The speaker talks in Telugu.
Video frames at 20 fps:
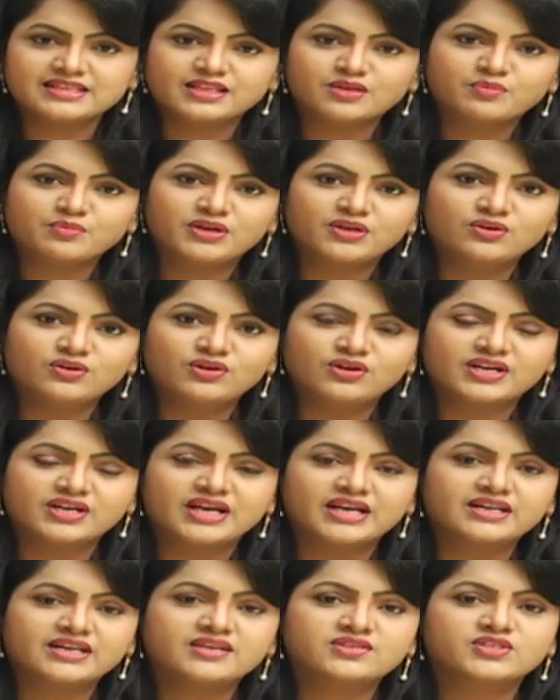సందర్భంలో
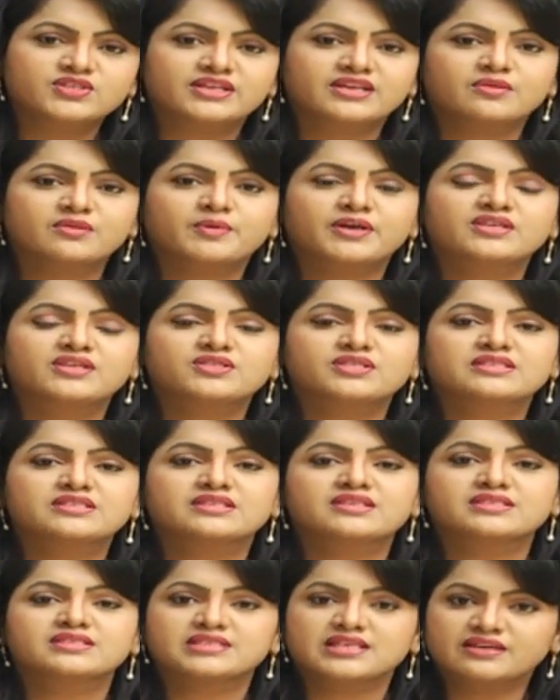ఘంటా చక్రపాణి
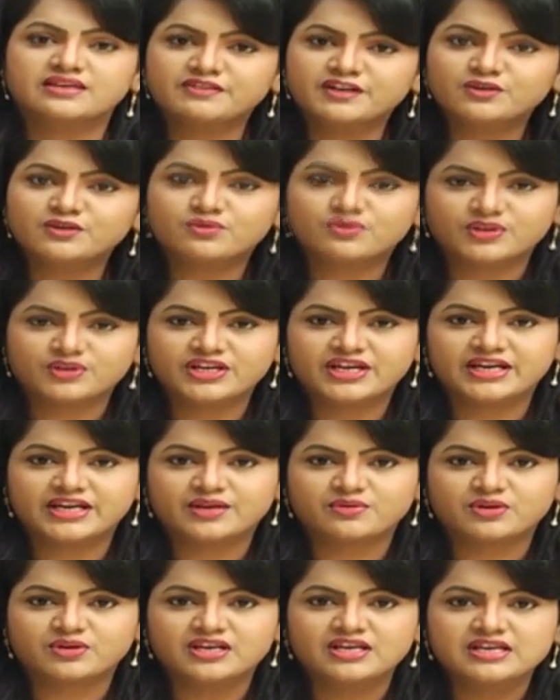చేసిన సేవలను
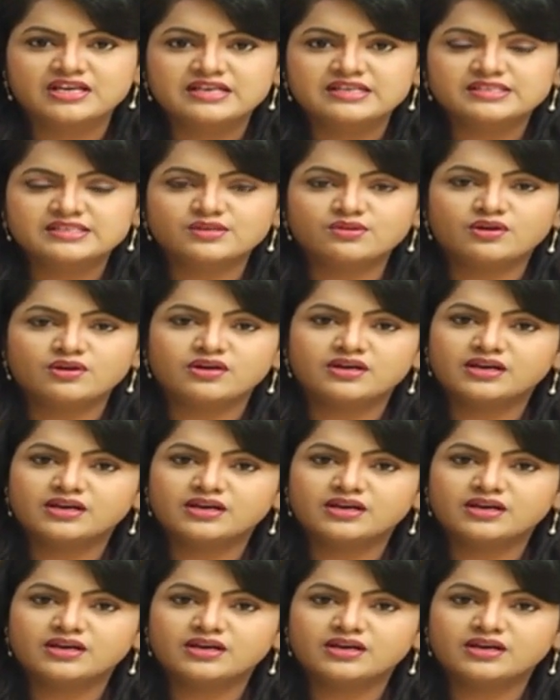కొనియాడారు సో